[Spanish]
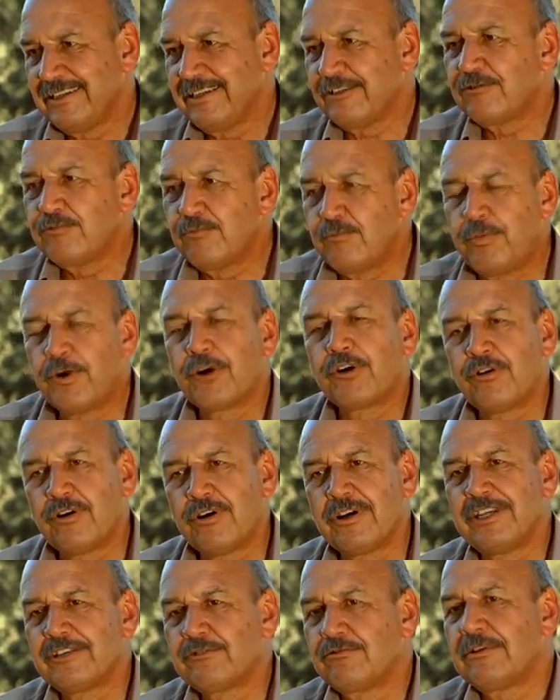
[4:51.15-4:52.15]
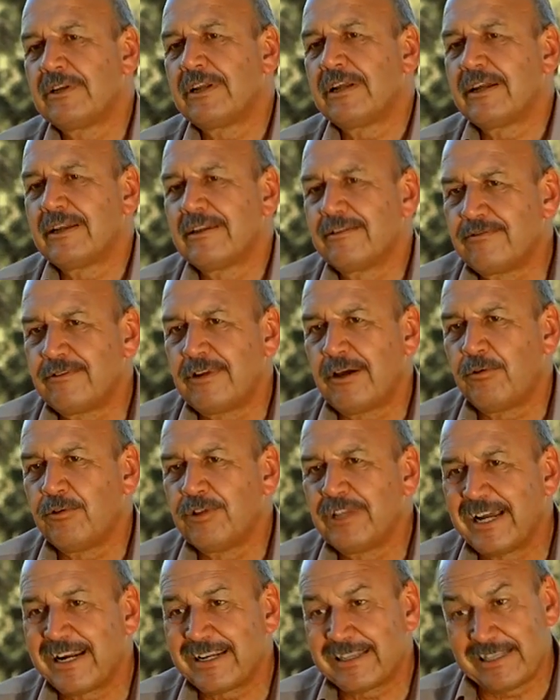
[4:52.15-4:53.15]
Es un poco, es una,
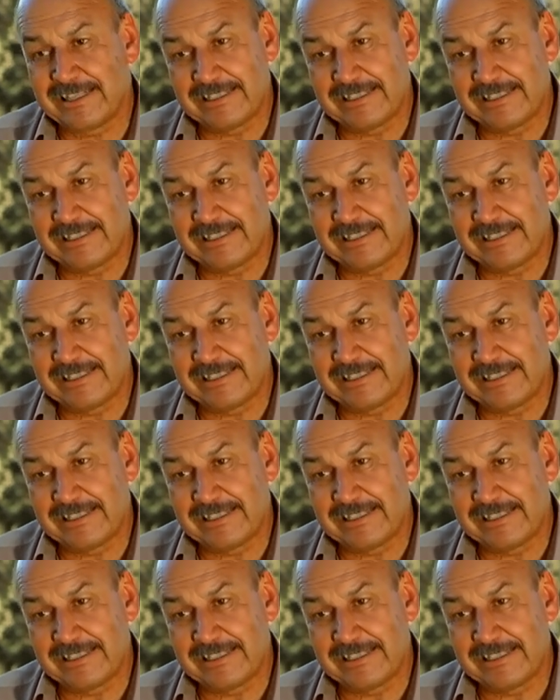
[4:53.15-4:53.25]
bodega